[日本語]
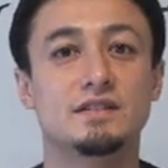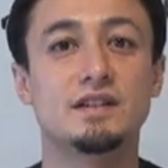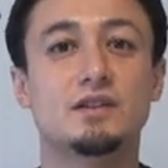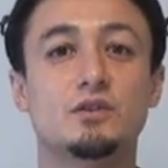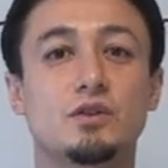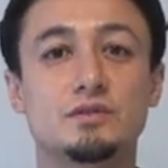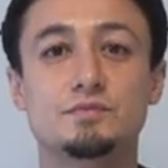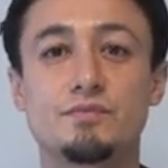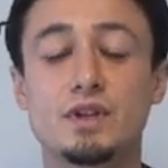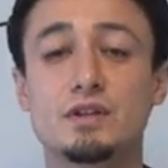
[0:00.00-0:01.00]
ぜひこ
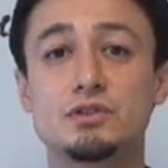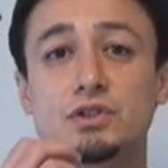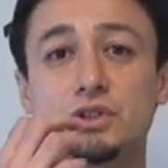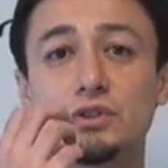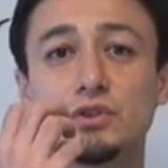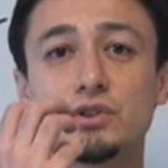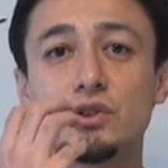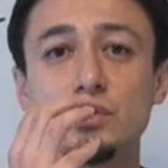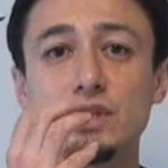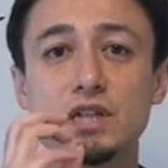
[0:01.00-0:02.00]
の口を
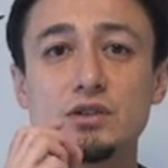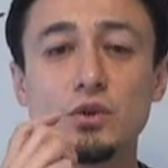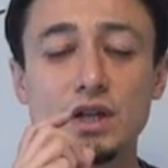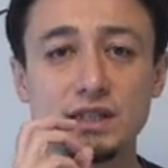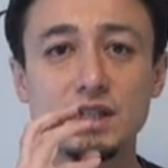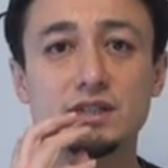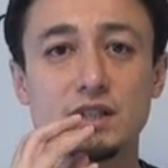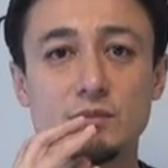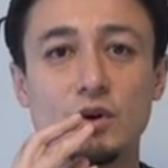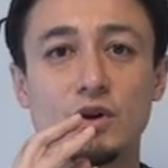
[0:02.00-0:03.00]
そんなに動かさなく
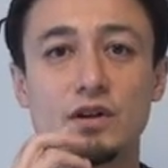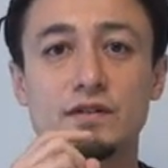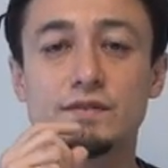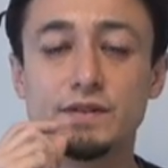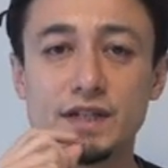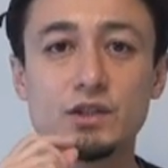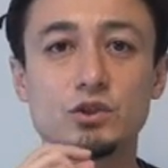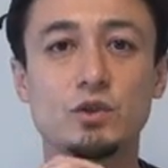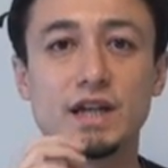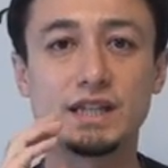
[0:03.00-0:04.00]
ても V の
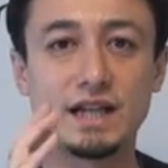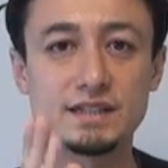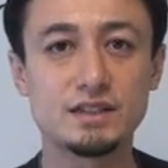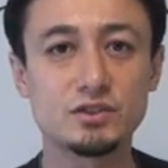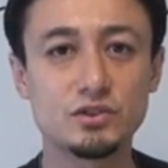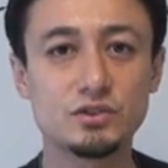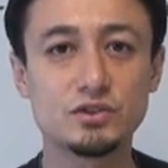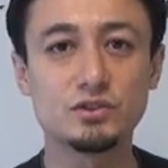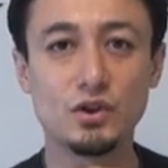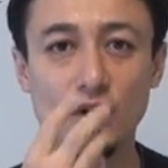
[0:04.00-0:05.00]
音は出せるとい
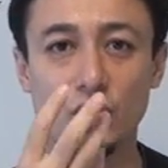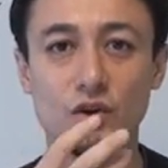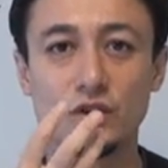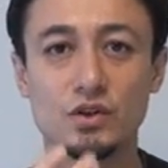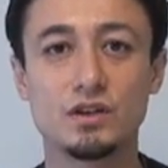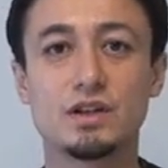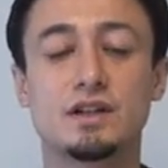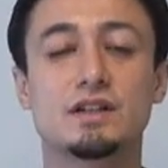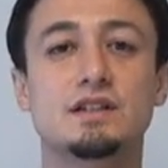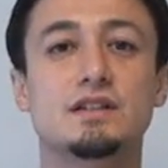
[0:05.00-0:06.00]
うのを
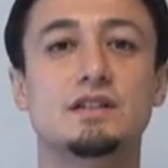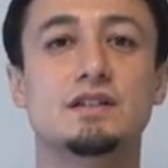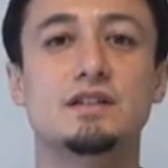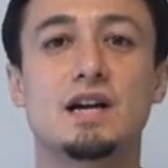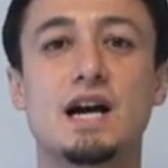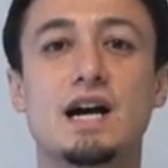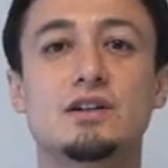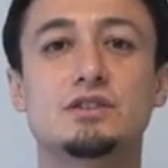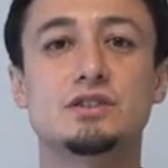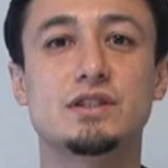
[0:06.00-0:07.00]

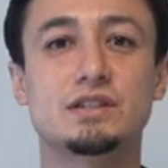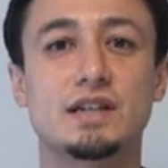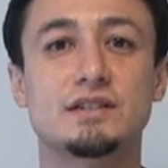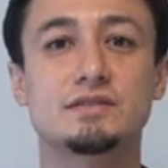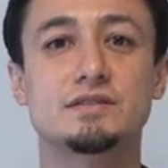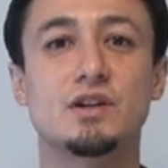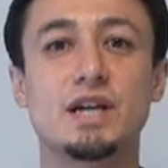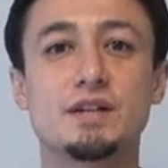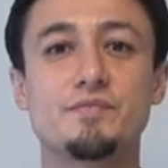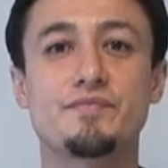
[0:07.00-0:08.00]
把握してください。
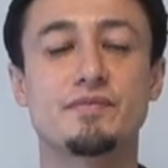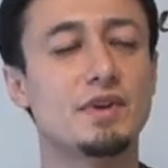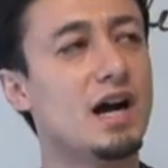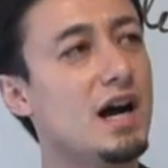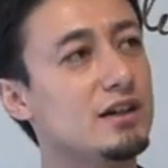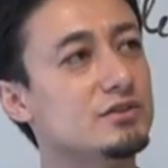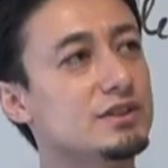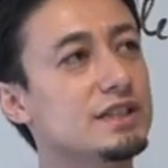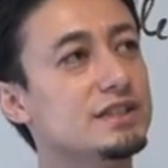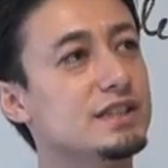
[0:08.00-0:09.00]
OK? 把握、
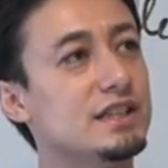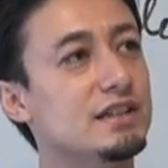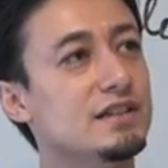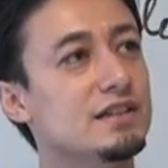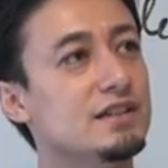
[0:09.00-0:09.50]
認識、